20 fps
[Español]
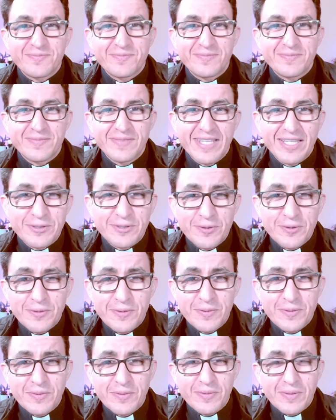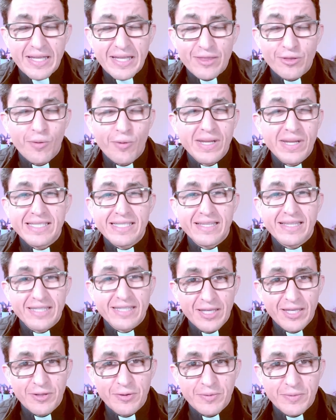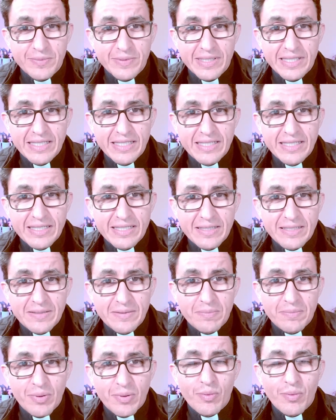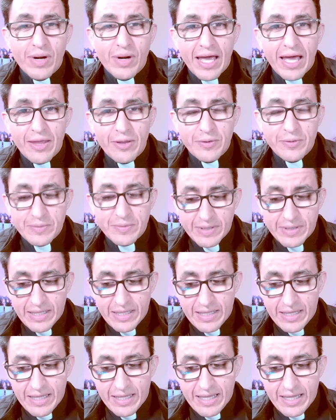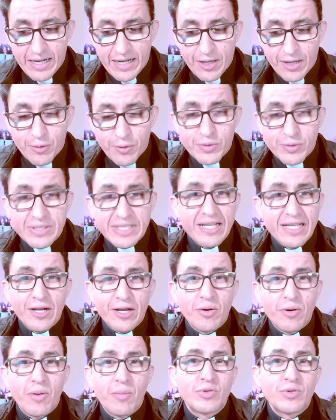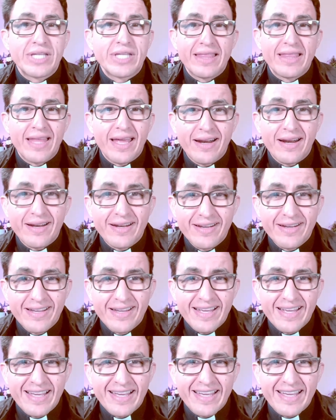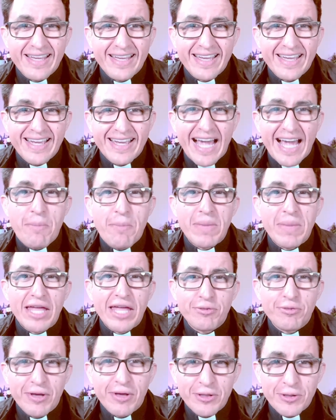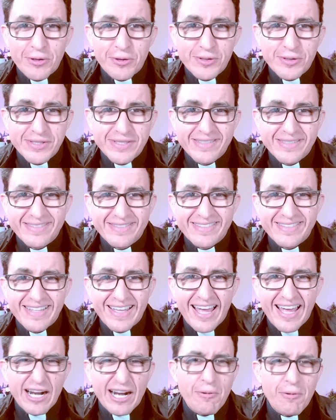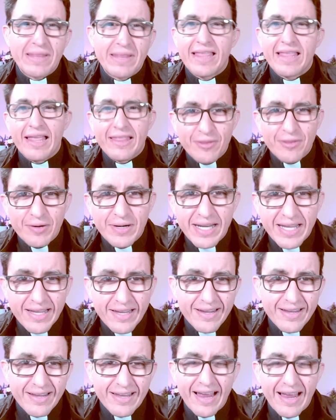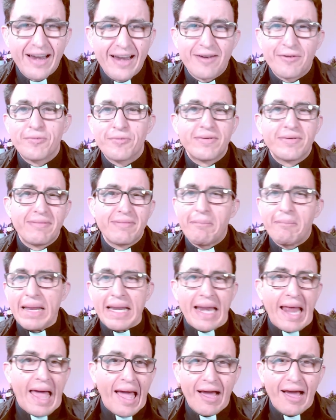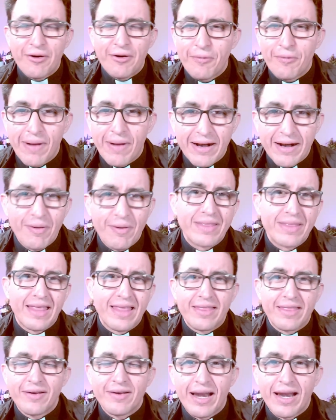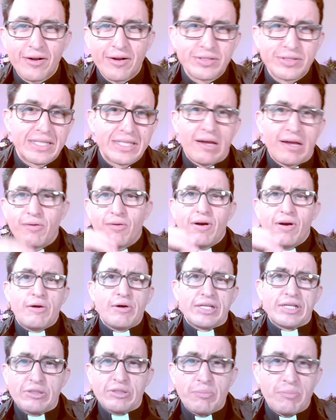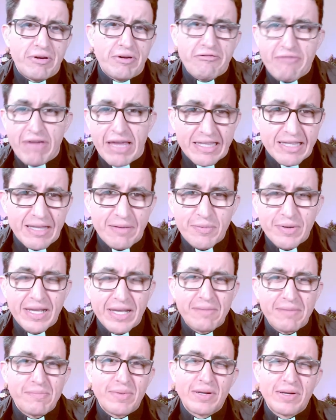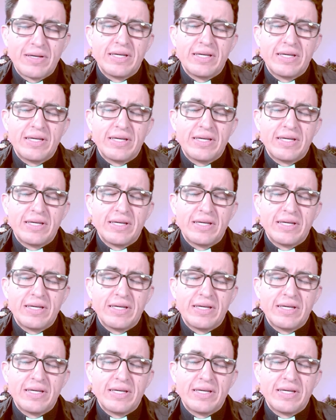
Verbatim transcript: Y eso en doble sentido. Por un lado, el reconocer que no vamos a andar eh, cambiando a Dios, arrebatándole algún milagro o arrebatándole algo, si algo la oración perfecta, por ejemplo.